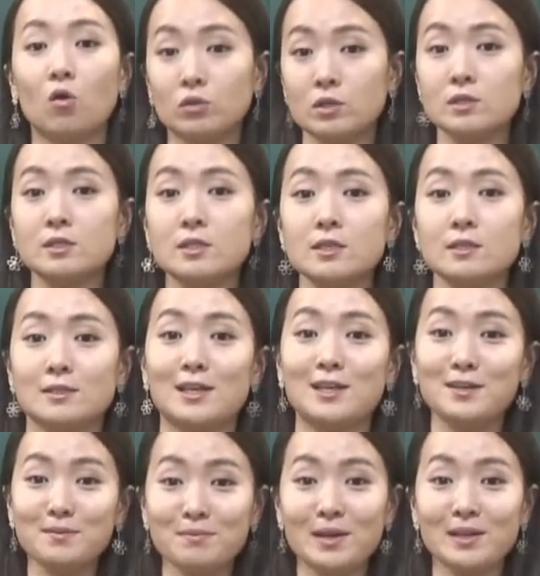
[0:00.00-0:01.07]
어딘지 이제
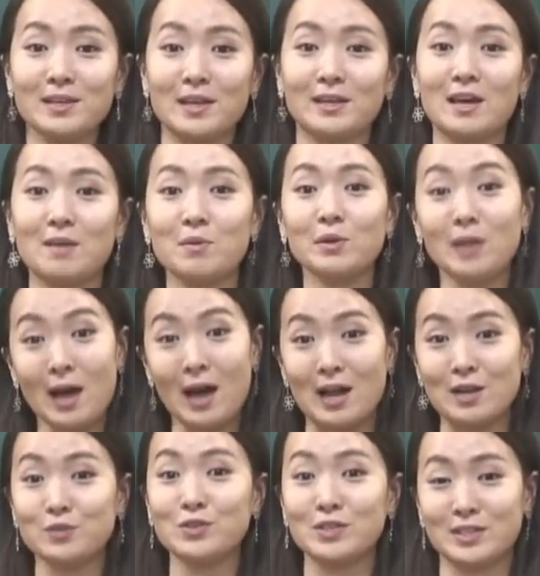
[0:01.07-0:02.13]
이름만 얘기하면 다
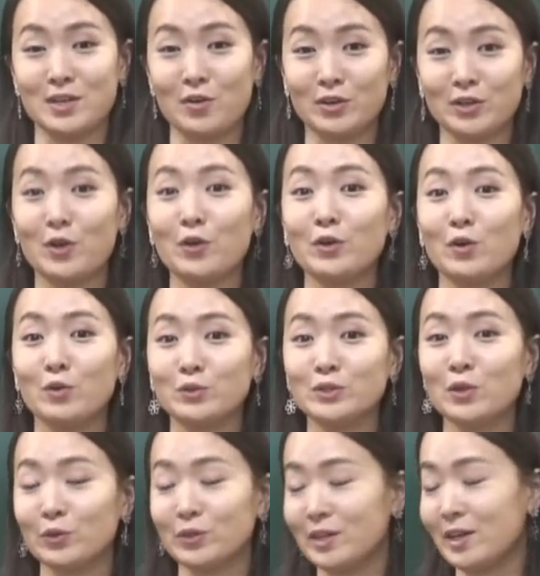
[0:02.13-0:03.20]
알 수 있어요. 그런
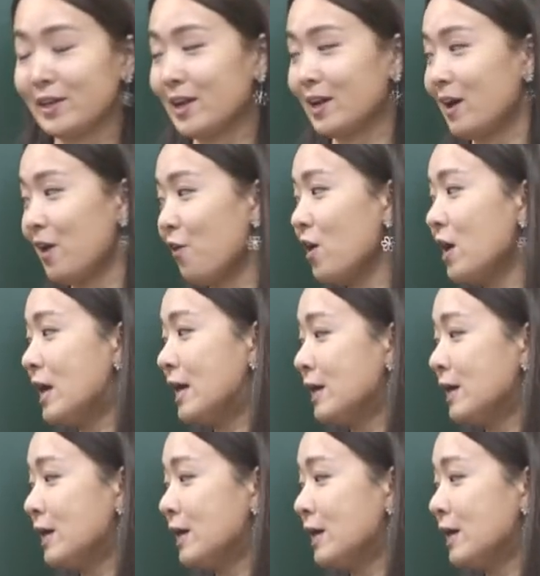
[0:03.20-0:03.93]
경우는 어떻게 얘기할까요?